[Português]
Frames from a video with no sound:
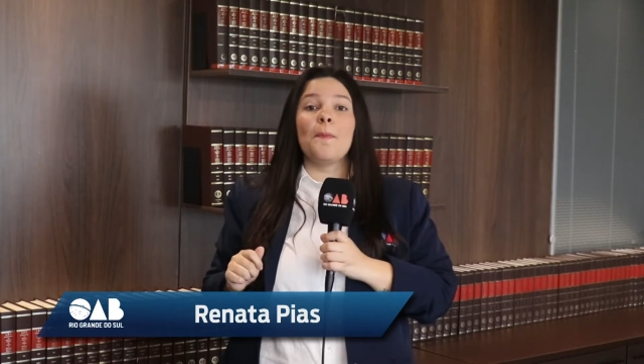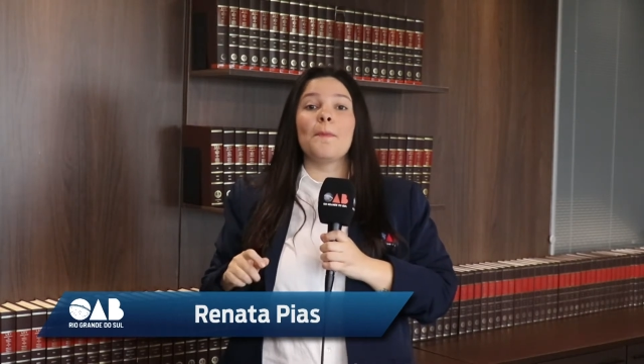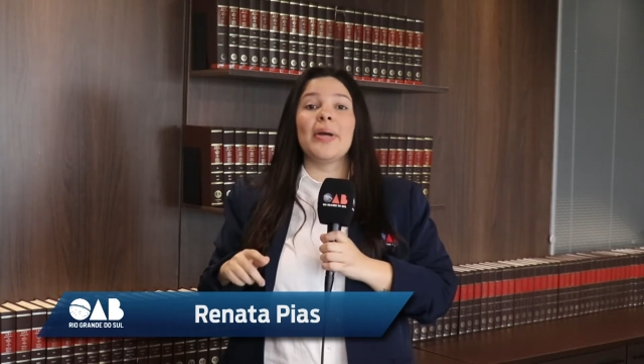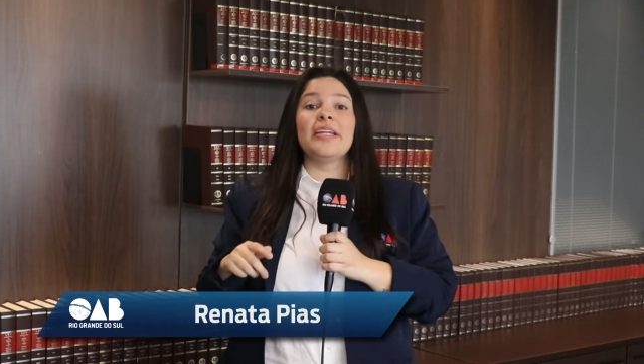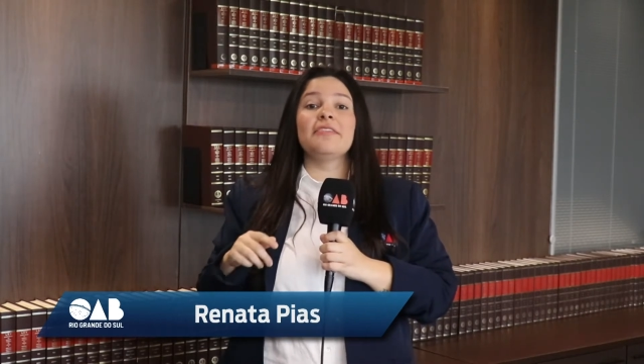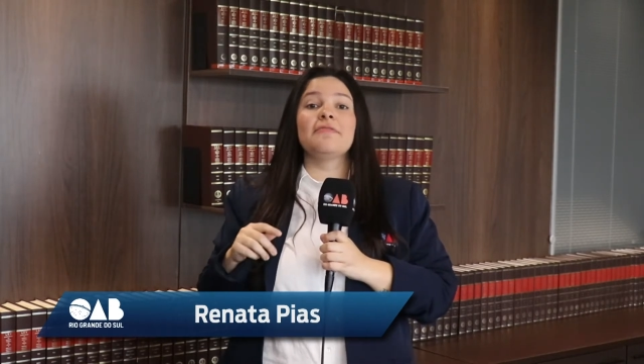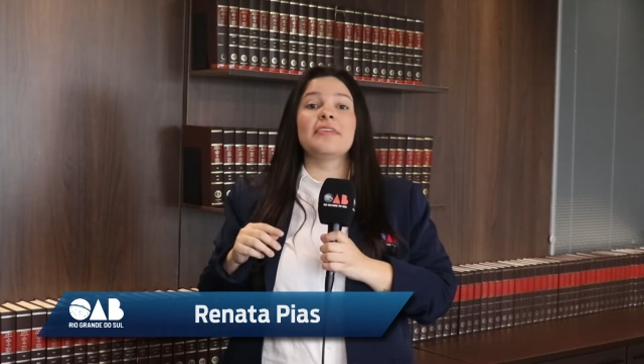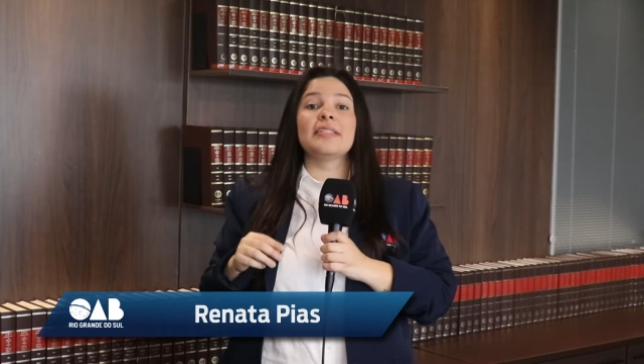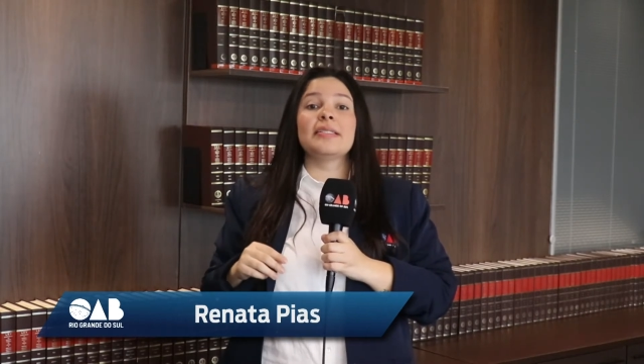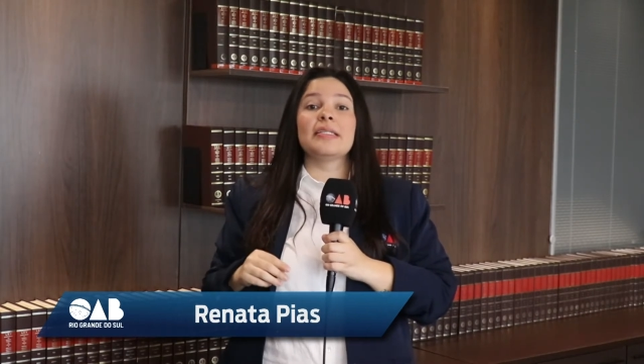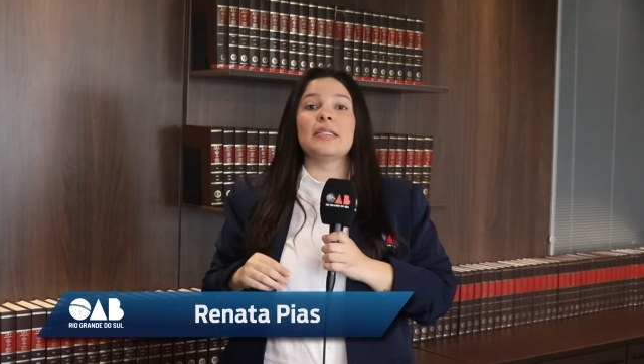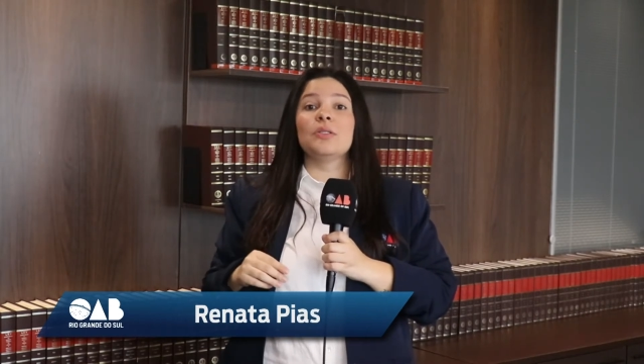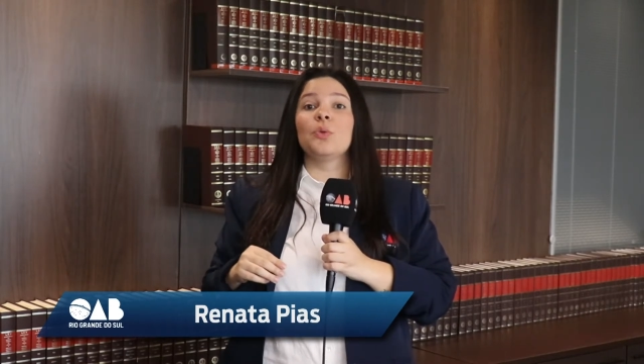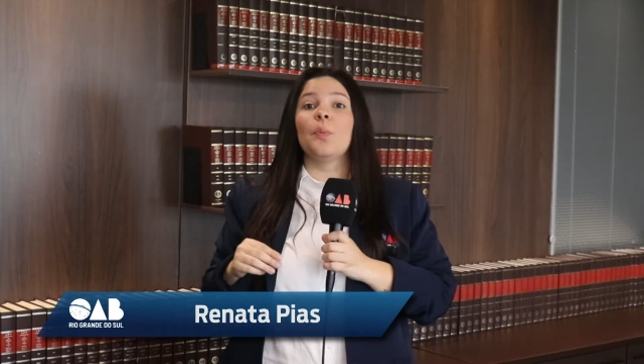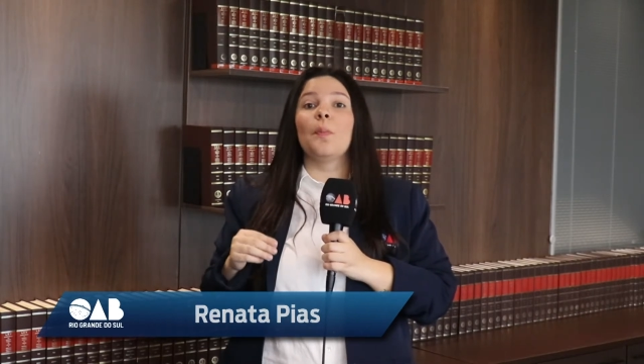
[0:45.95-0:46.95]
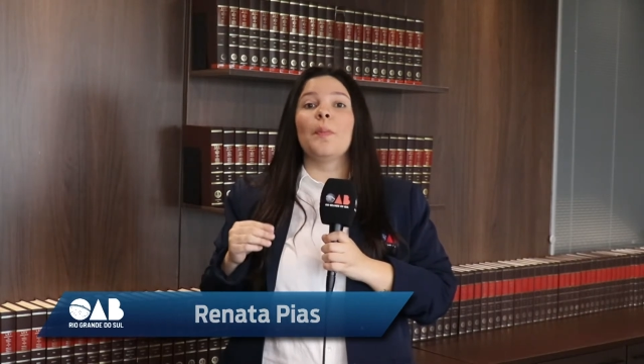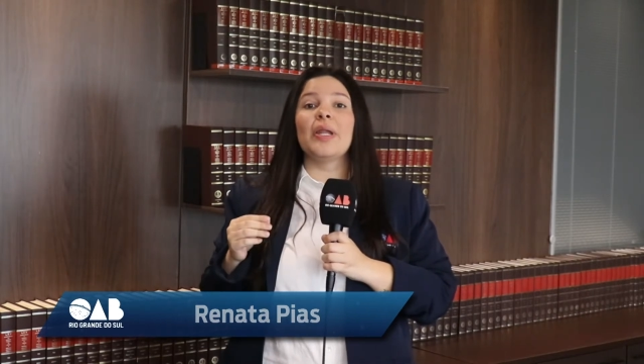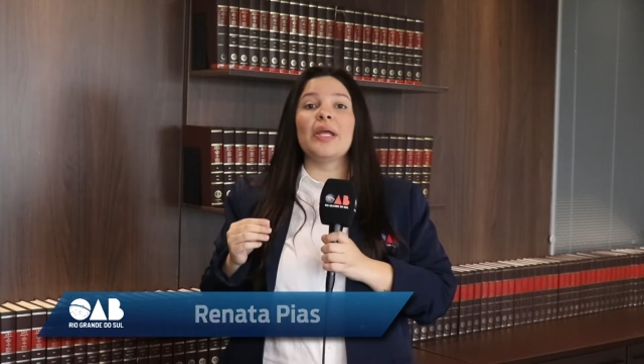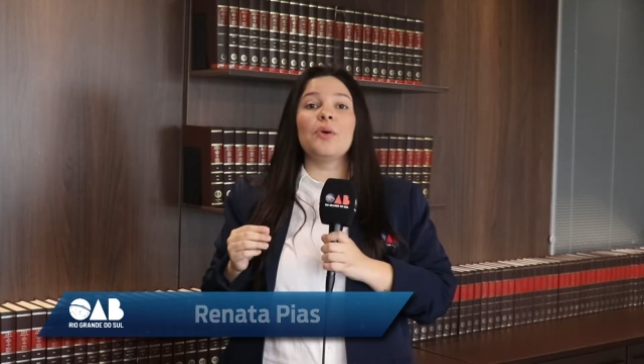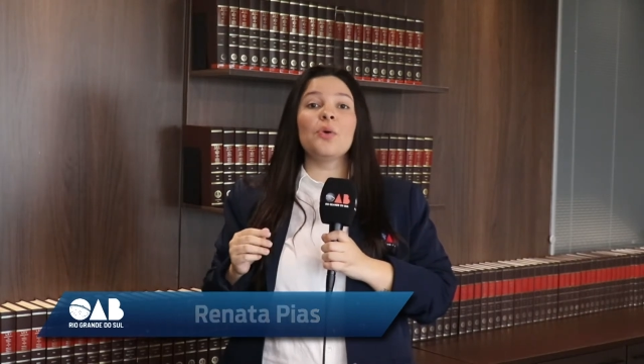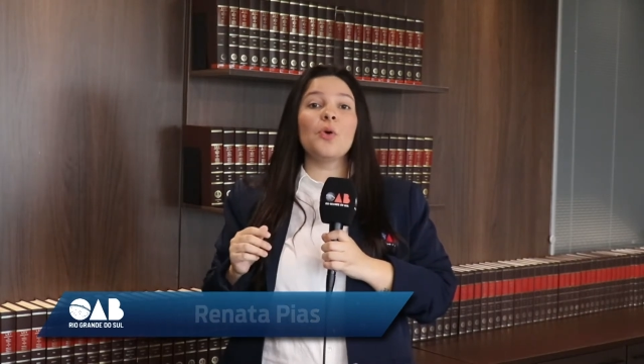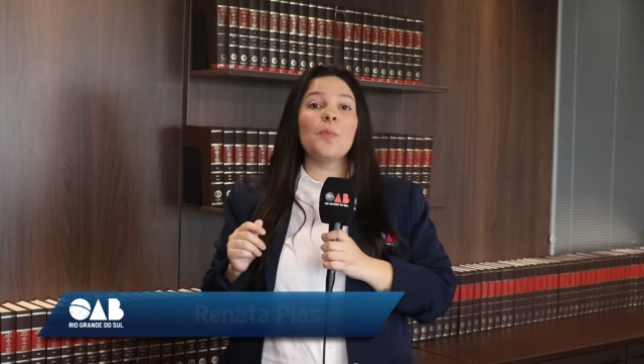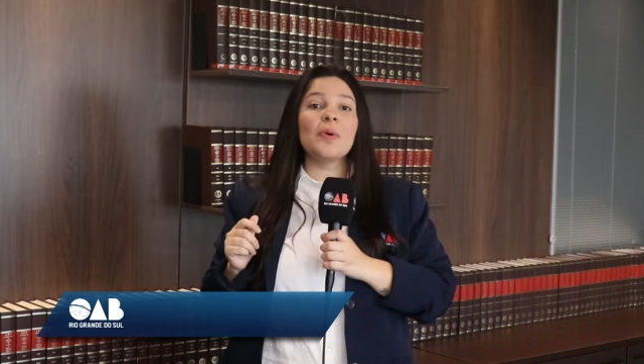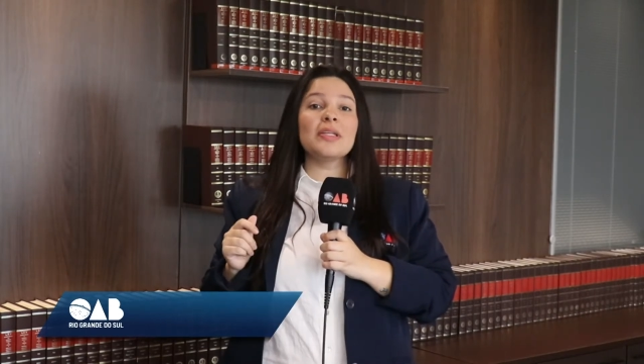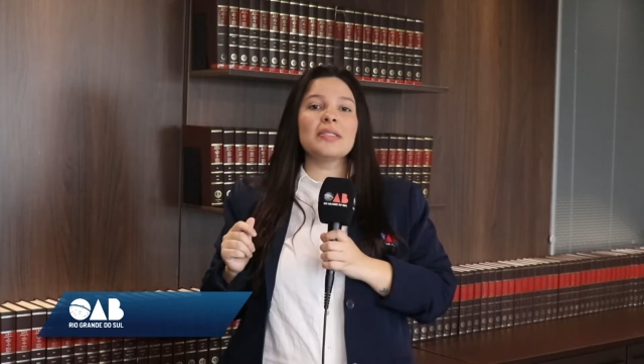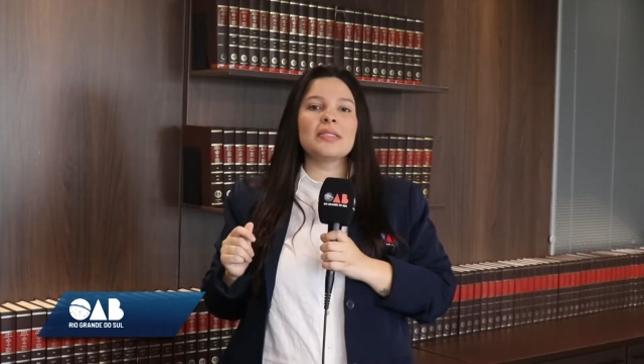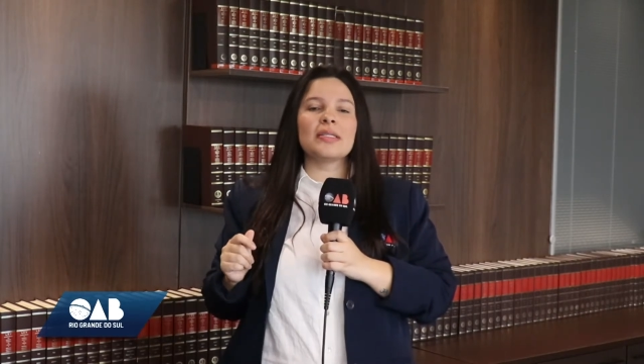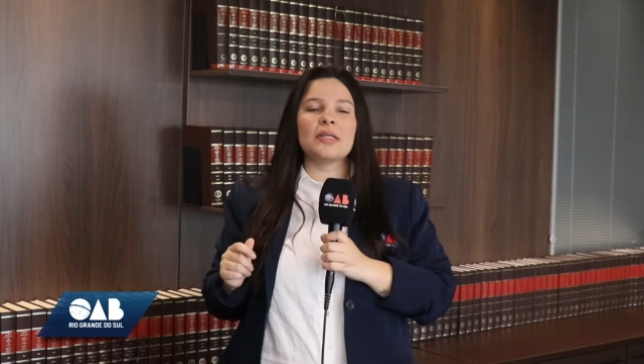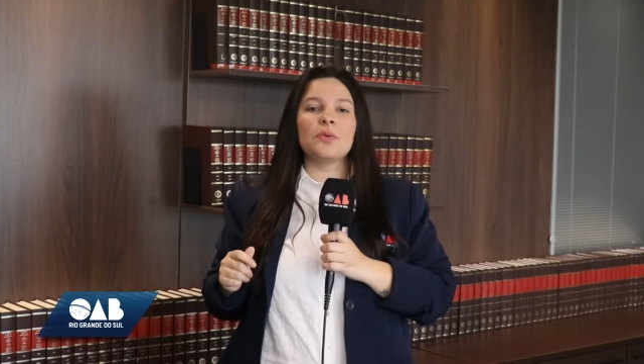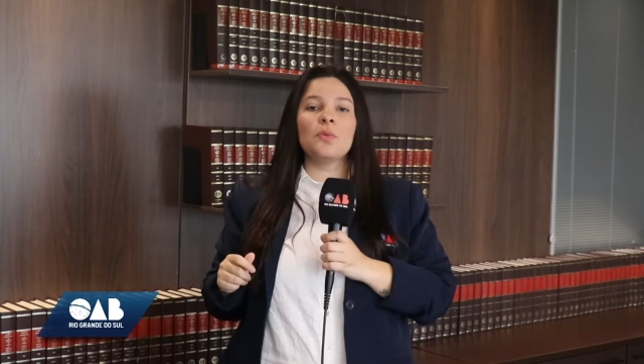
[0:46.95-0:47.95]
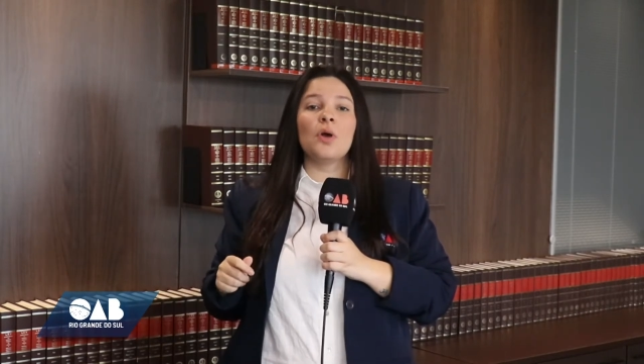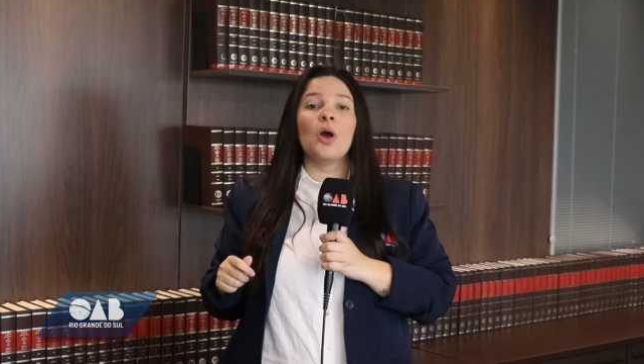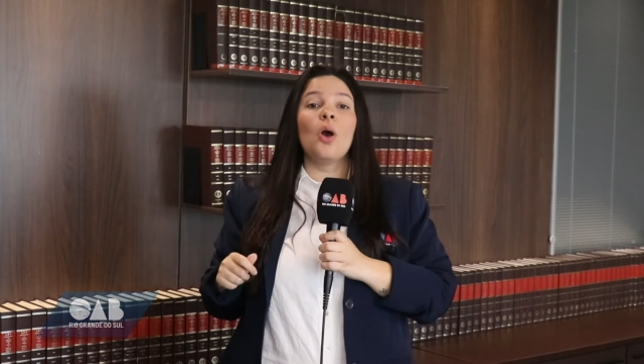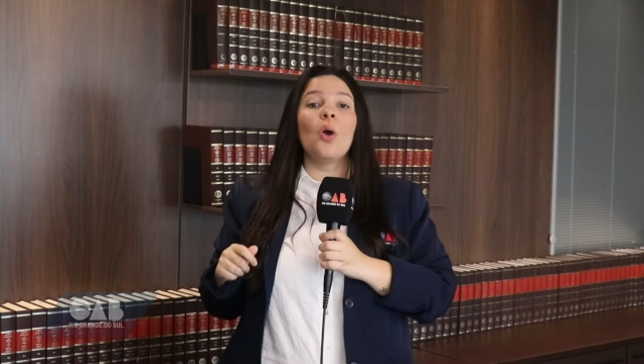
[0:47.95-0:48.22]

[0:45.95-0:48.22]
manifestando preocupação